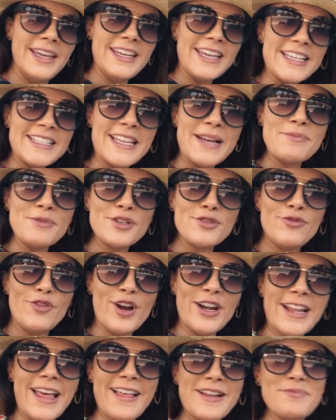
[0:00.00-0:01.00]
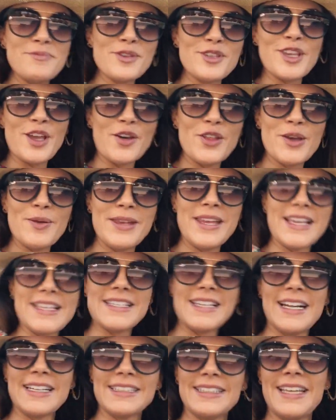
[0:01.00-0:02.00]
ya estamos fuera del Museo de
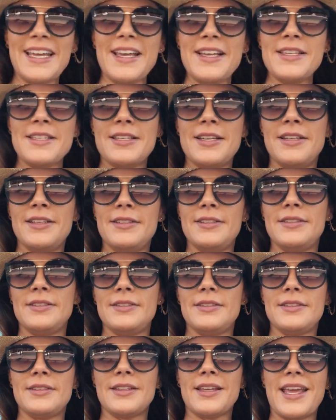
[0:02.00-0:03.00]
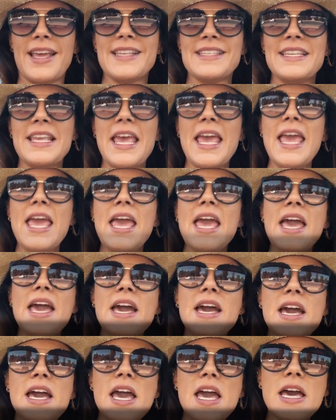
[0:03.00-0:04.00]
Bellas Artes, que es
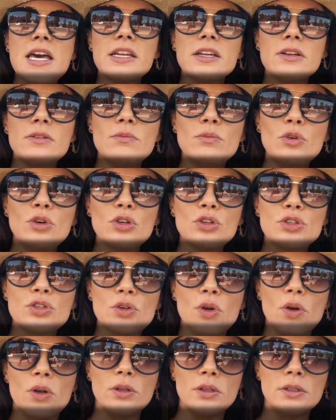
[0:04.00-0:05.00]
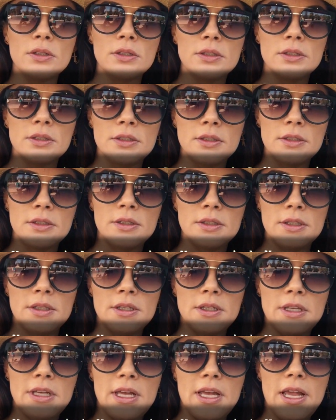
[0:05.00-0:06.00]
hermoso.
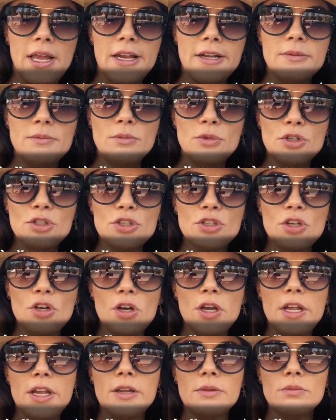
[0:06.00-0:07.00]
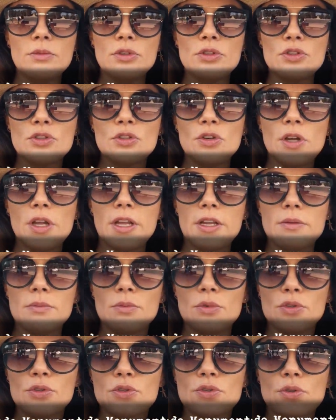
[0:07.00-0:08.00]
Hermoso, hermoso,
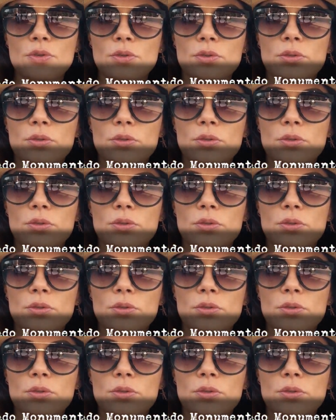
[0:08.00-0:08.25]
hermoso.